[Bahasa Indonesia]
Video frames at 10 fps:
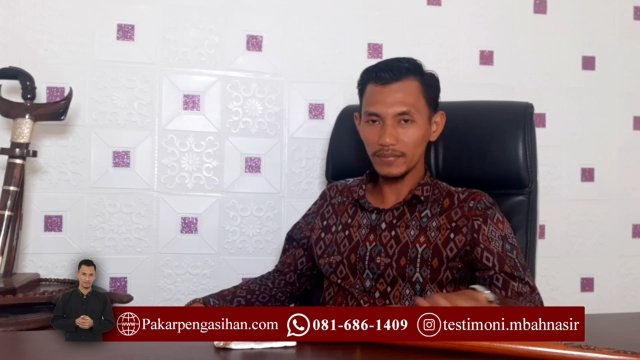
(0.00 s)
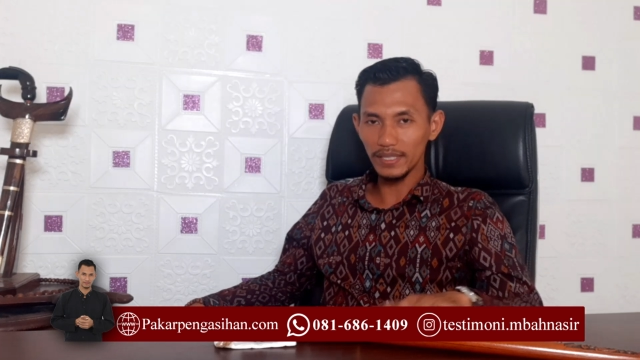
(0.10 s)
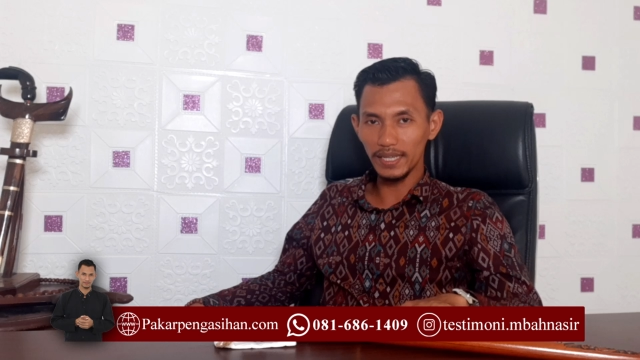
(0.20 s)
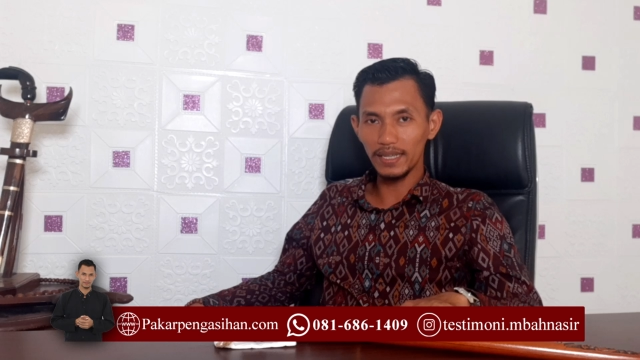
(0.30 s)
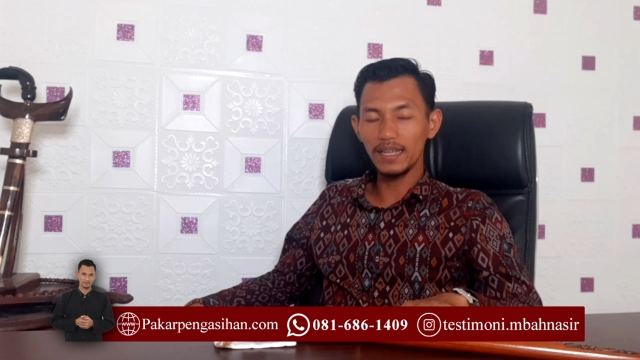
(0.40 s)

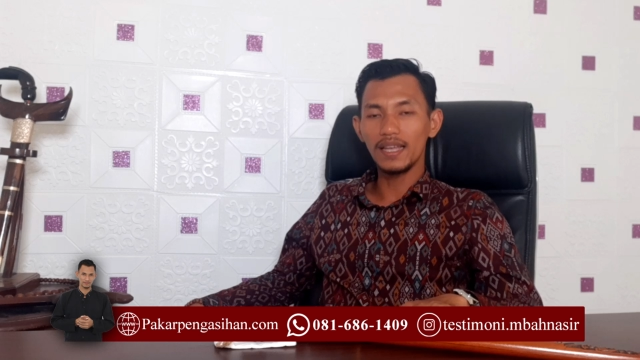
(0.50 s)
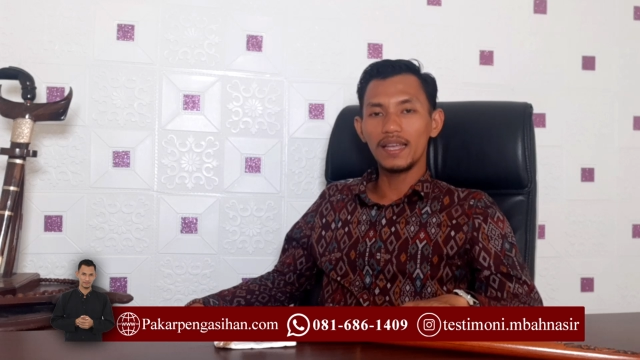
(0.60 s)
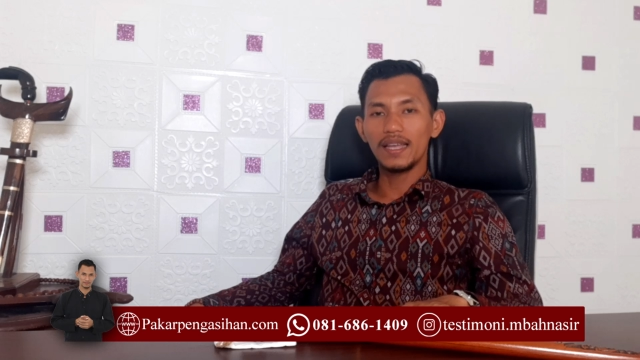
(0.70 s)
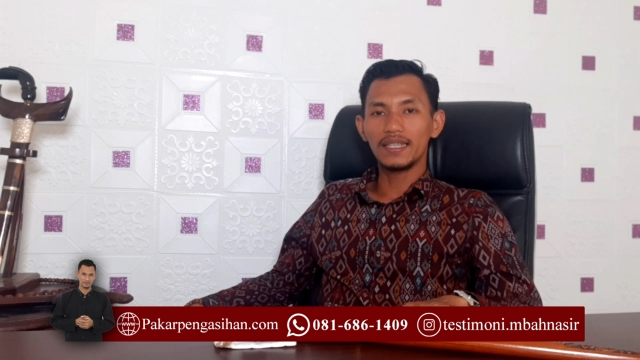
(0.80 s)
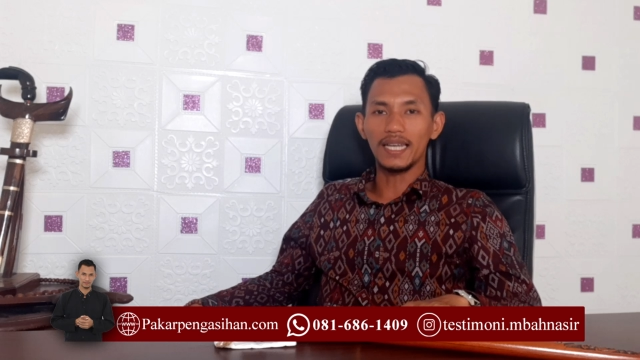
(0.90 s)
Ya.
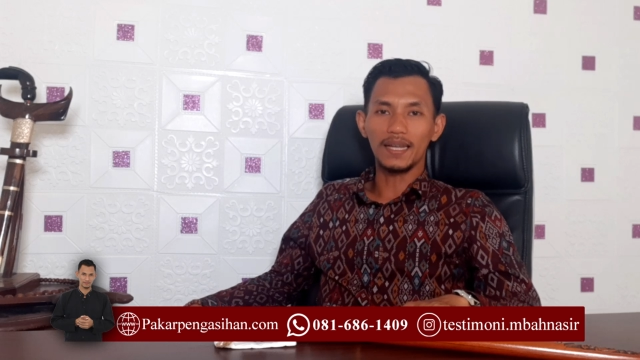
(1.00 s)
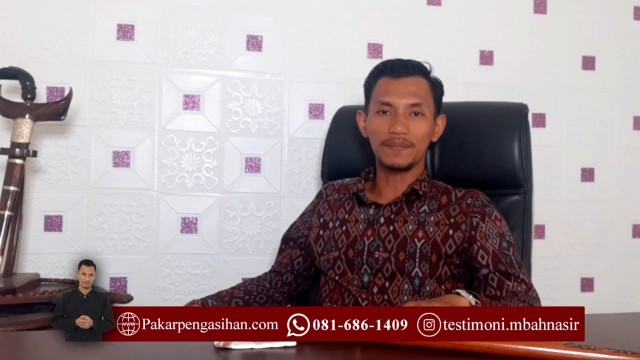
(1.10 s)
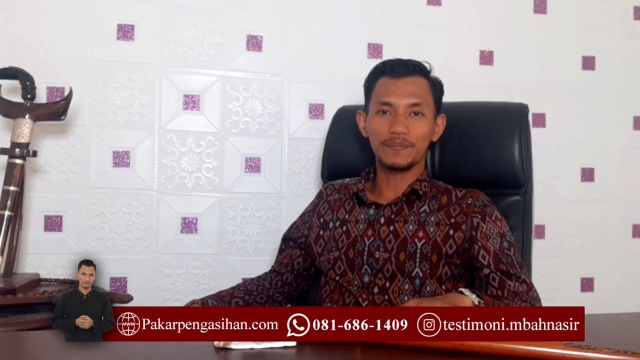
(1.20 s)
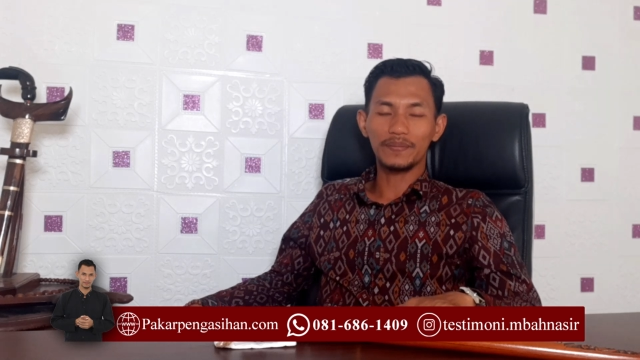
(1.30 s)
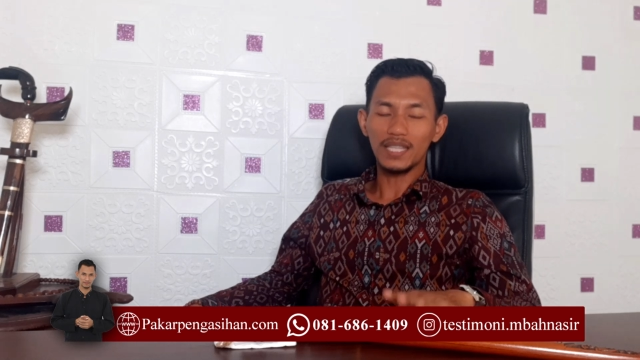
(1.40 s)
Nah,
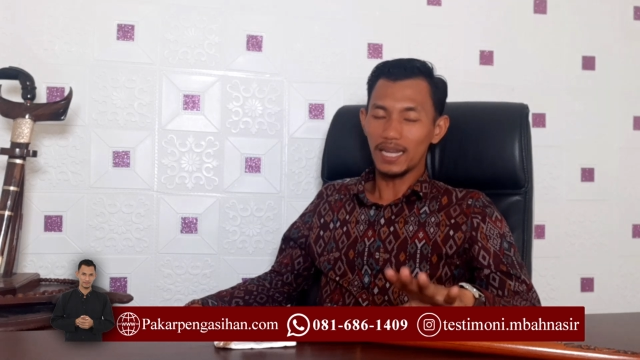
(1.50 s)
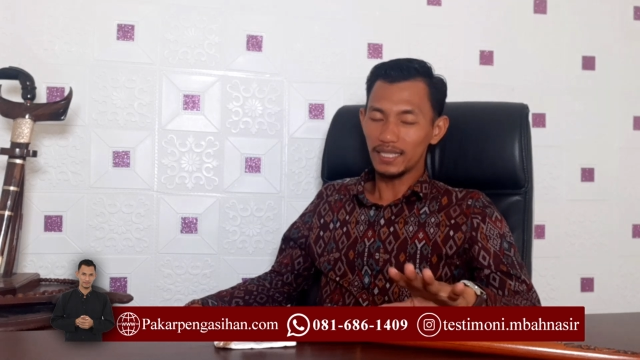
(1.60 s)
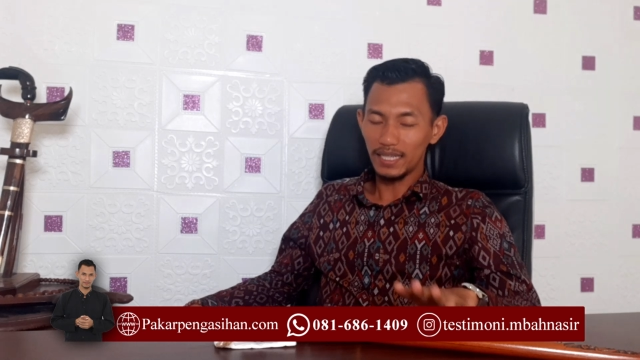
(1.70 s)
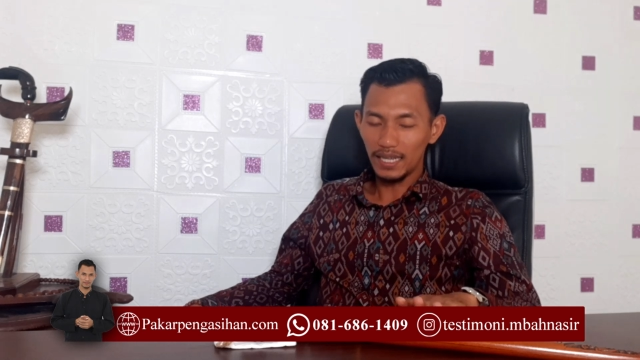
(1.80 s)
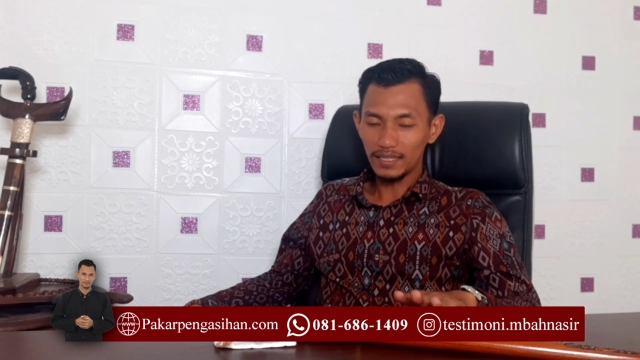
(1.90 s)

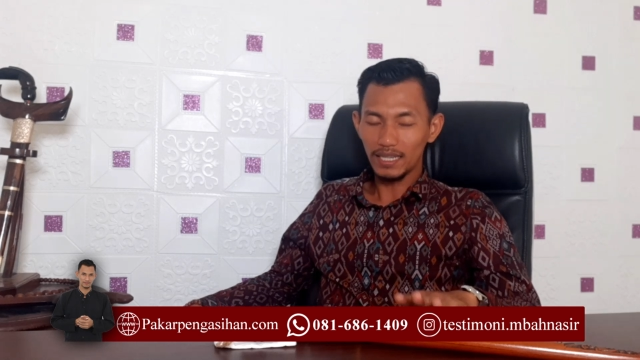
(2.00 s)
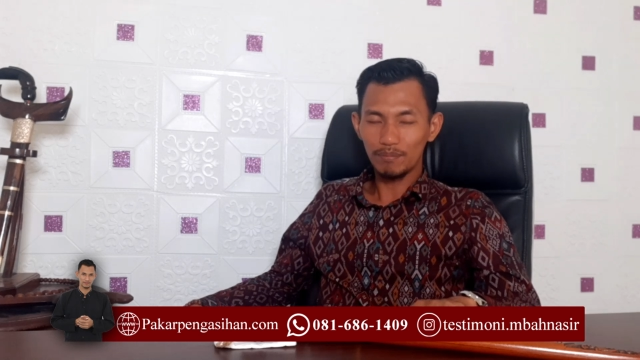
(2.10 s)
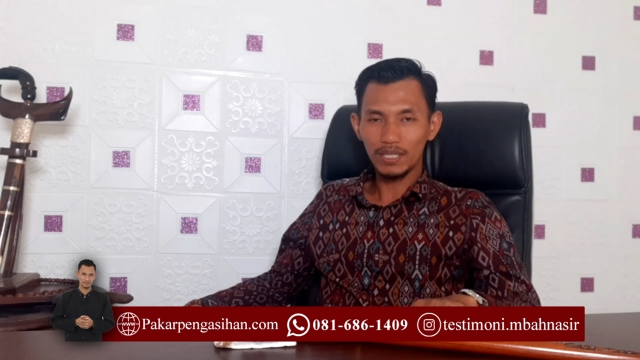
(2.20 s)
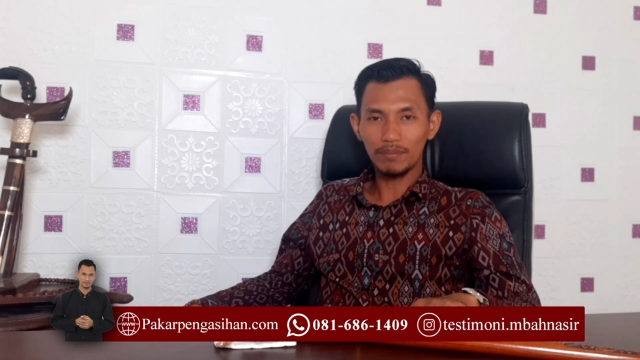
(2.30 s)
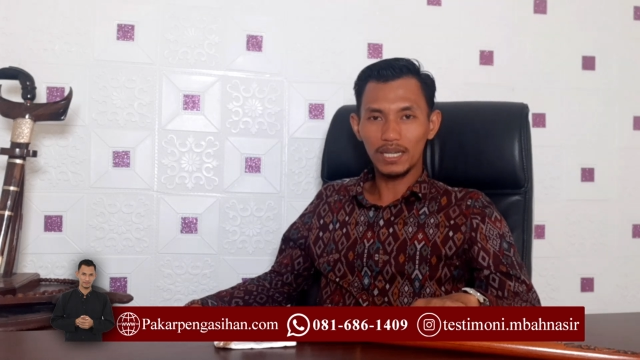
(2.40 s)
anda
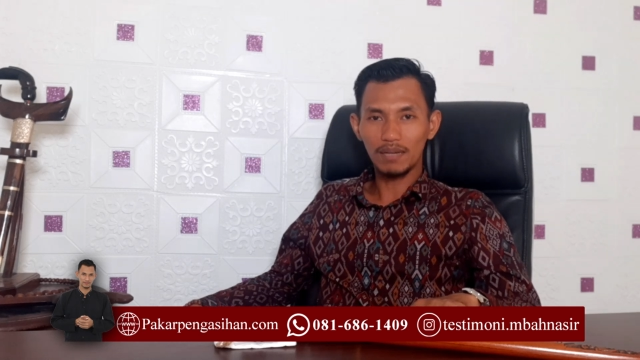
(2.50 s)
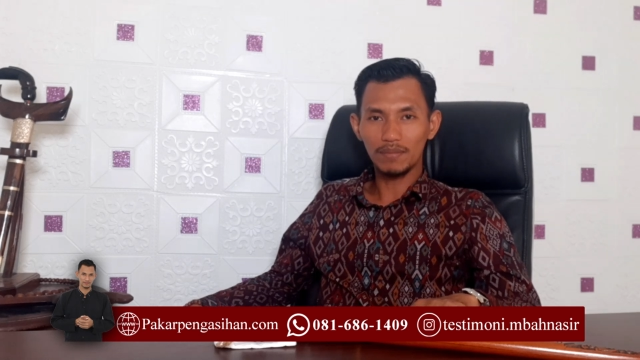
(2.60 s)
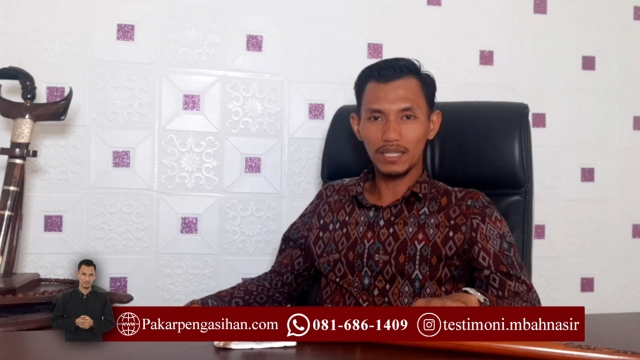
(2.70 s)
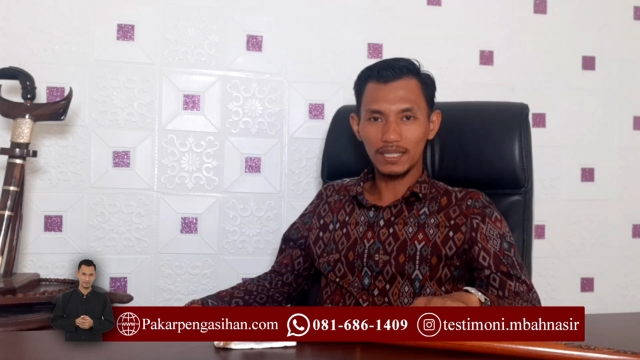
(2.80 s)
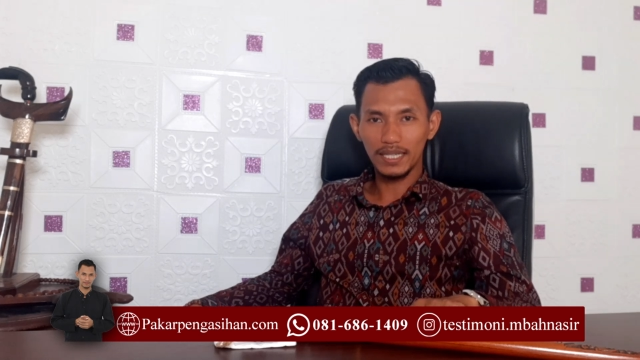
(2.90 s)
dapat
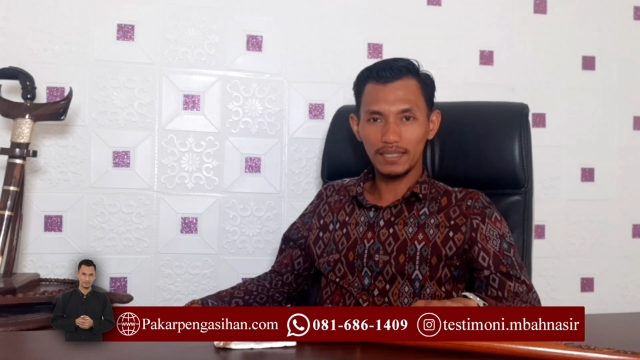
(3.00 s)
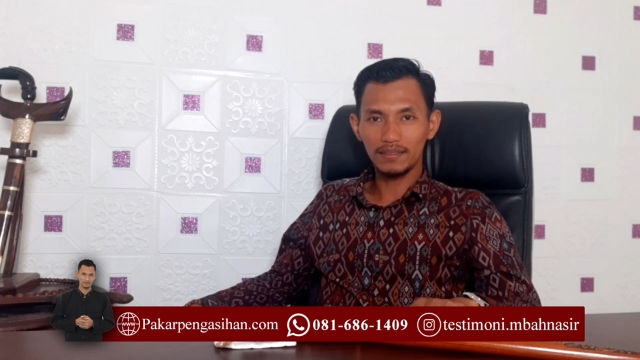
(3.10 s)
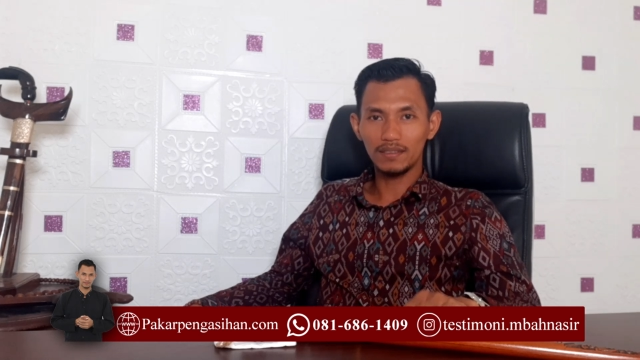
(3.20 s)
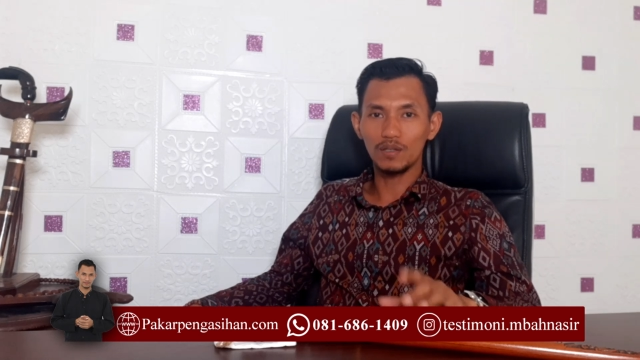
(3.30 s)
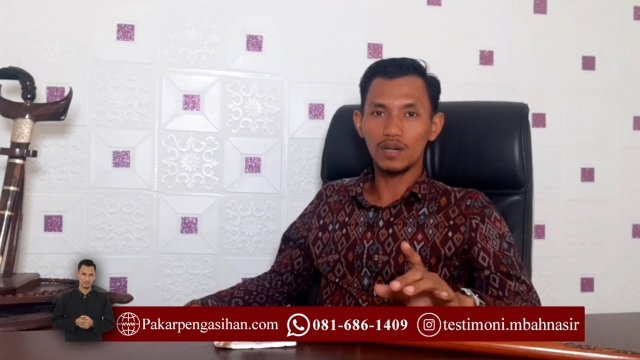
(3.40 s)

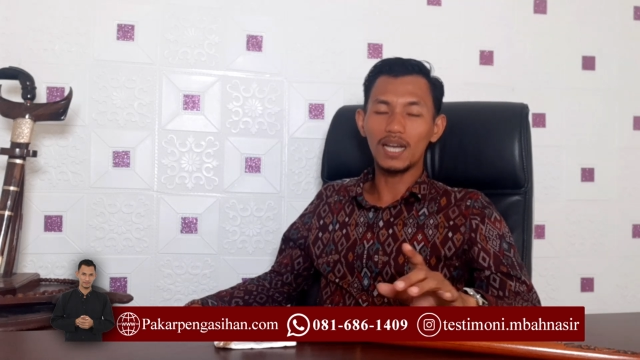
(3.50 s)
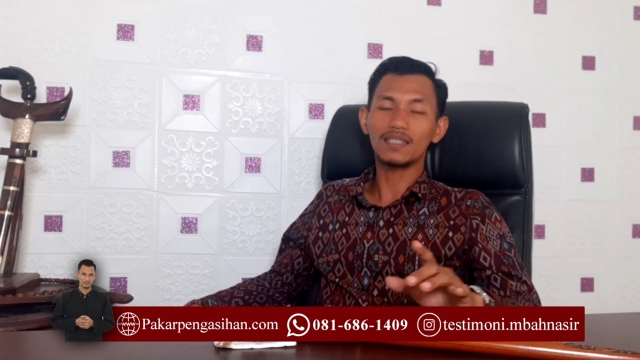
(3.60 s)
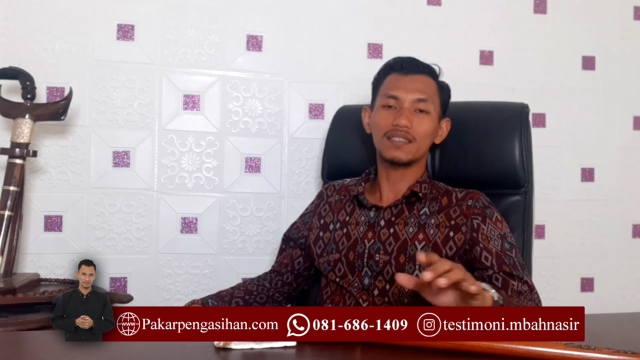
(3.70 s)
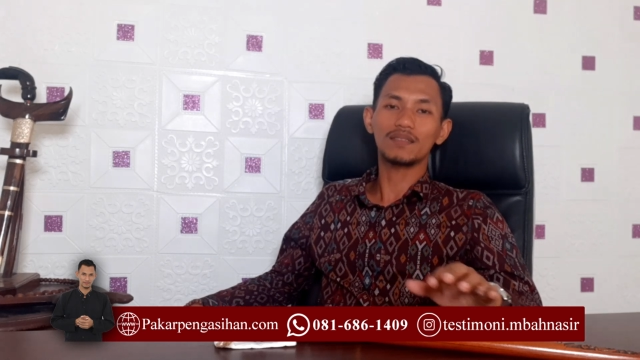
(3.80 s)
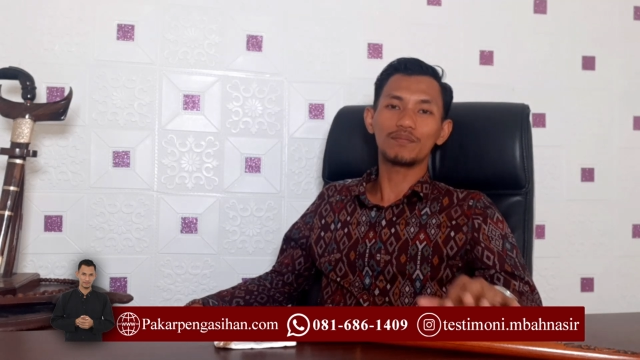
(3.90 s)
mengamalkan doa
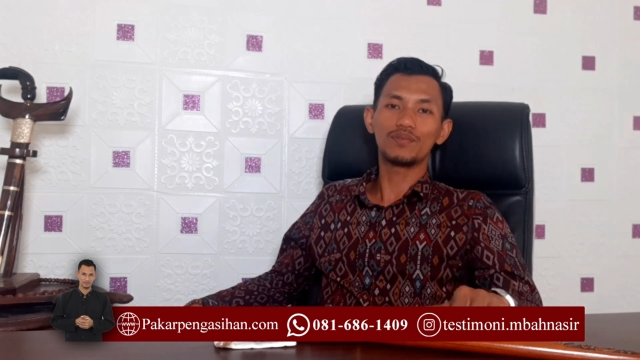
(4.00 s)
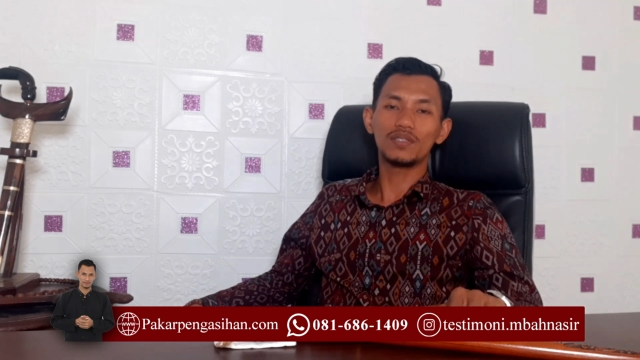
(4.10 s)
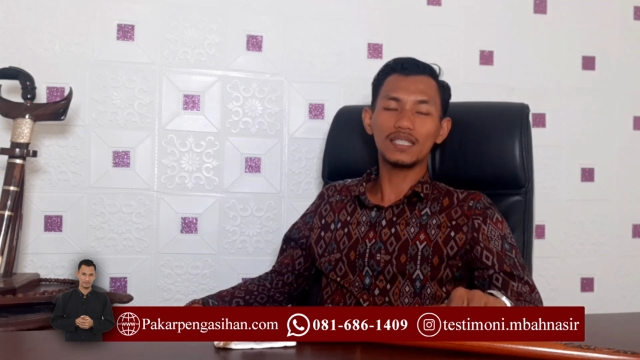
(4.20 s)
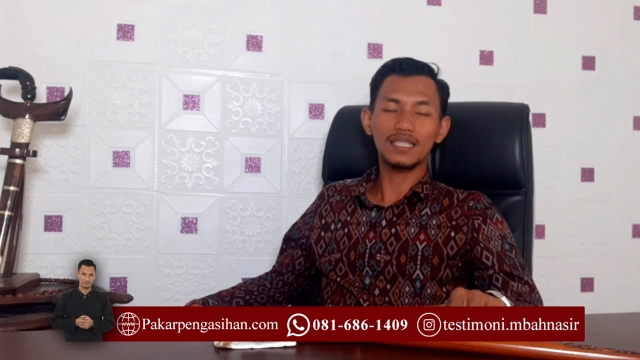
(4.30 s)
tersebut